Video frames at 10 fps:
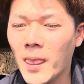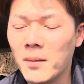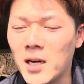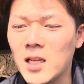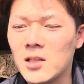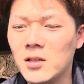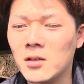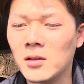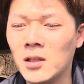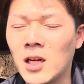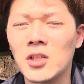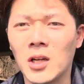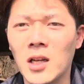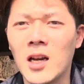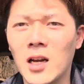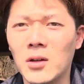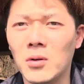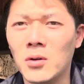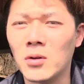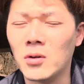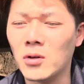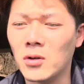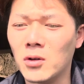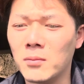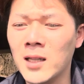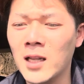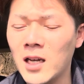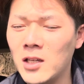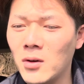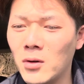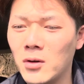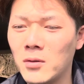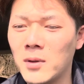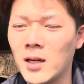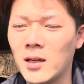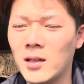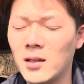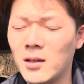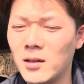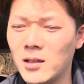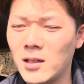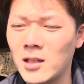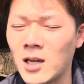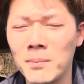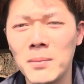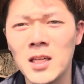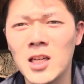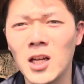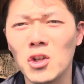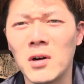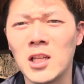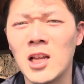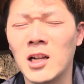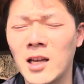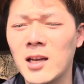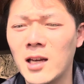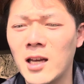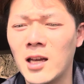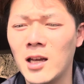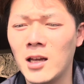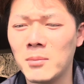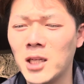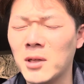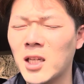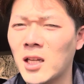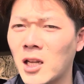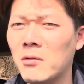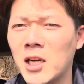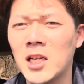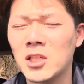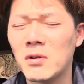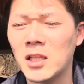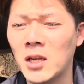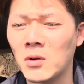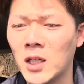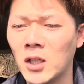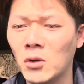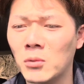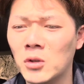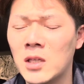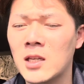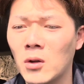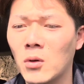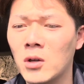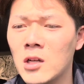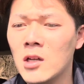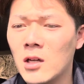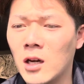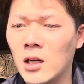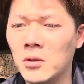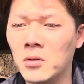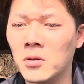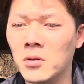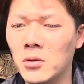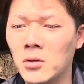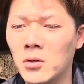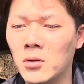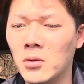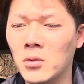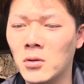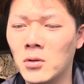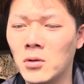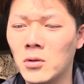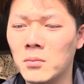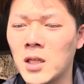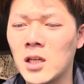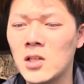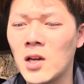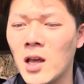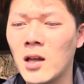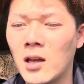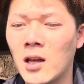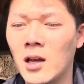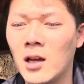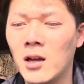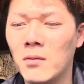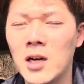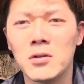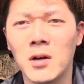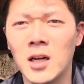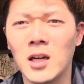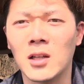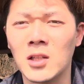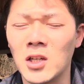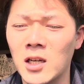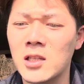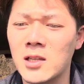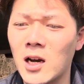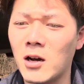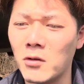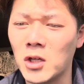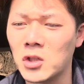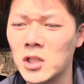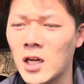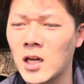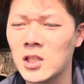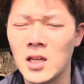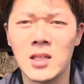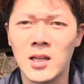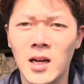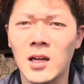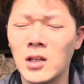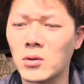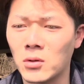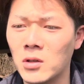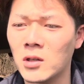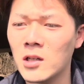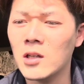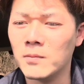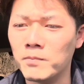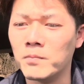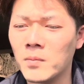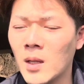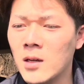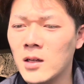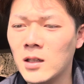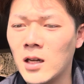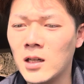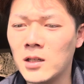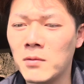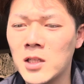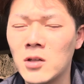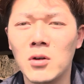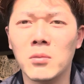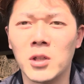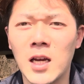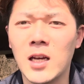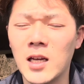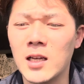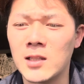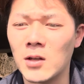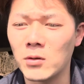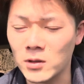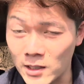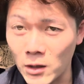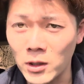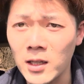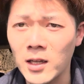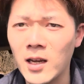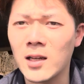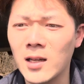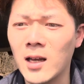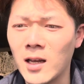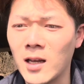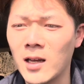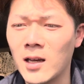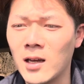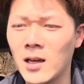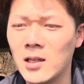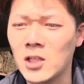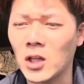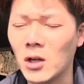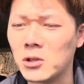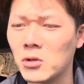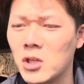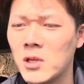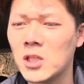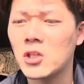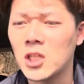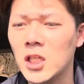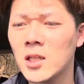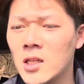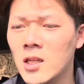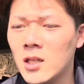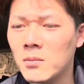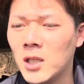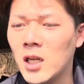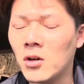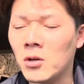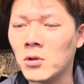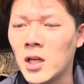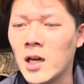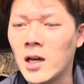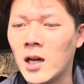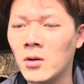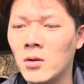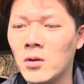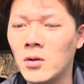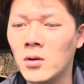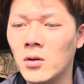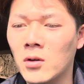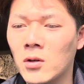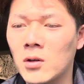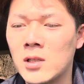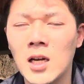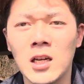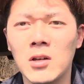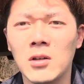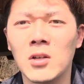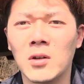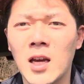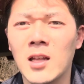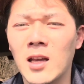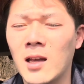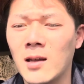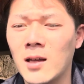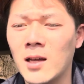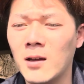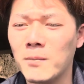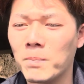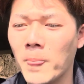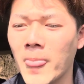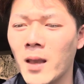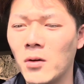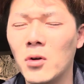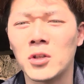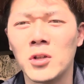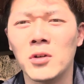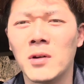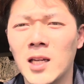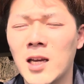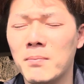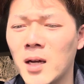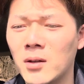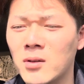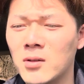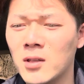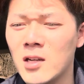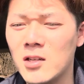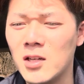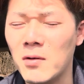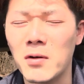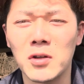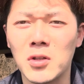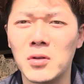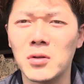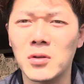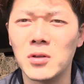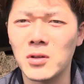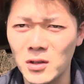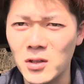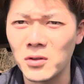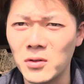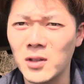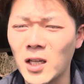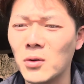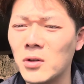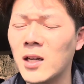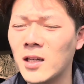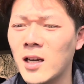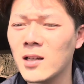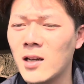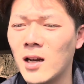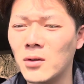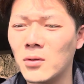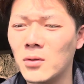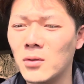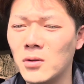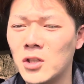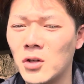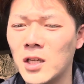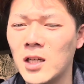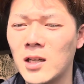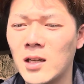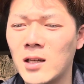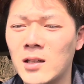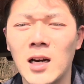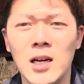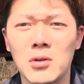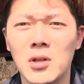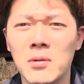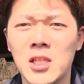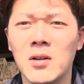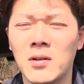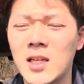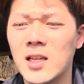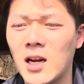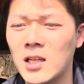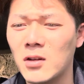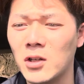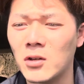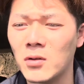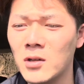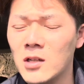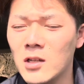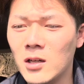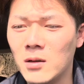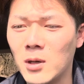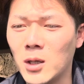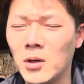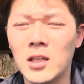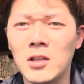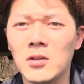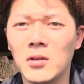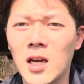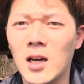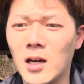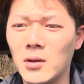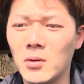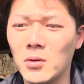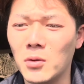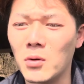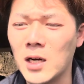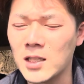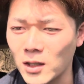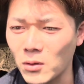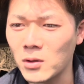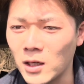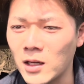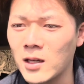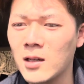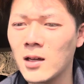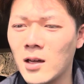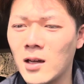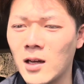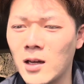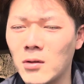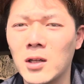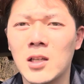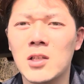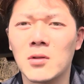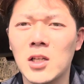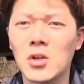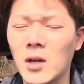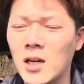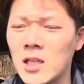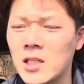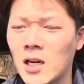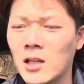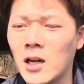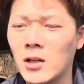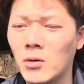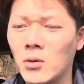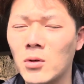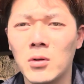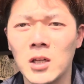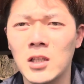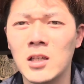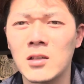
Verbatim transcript: まあ、レッツに関してはね、あのー、まあ、内容、まあ、完璧かと言われたらね、えー、まだまだ7割、8割なのかなと思うんですけど、あのー、まあ、決してね、えー、悪くはなかったんじゃないですか。アウェーの地で勝ち点3獲得。うん。で、ディフェンスの方もね、えー、0, 点で、えー、シャットアウトしてますし、まあ、何よりもね、あのー、酒井宏樹のね、えー、ゴールっていうのはね、やっぱあの、浦和を救、救ったというかね、あのー、非常に流れを作りましたよね、酒井宏樹の。まあ、あのヘディングのね、あの豪快さというかね、えー、かったですよね。ちょっとアレンジされたあのコーナーキッ